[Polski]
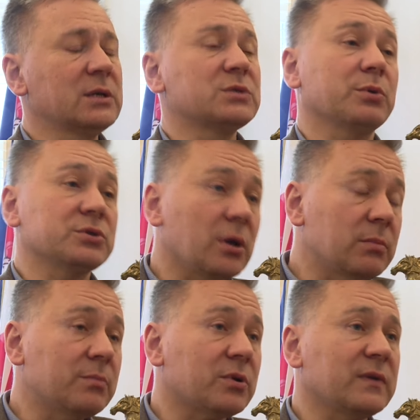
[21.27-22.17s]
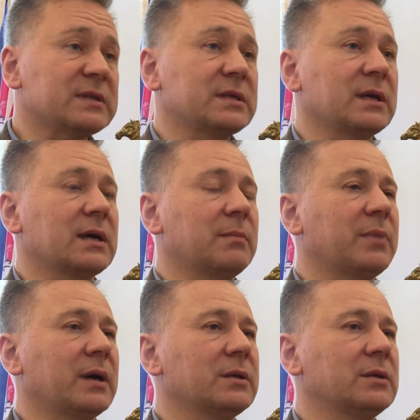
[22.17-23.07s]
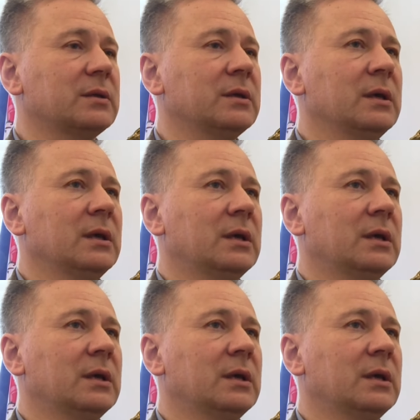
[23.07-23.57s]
sposobem prowadzenia kampanii,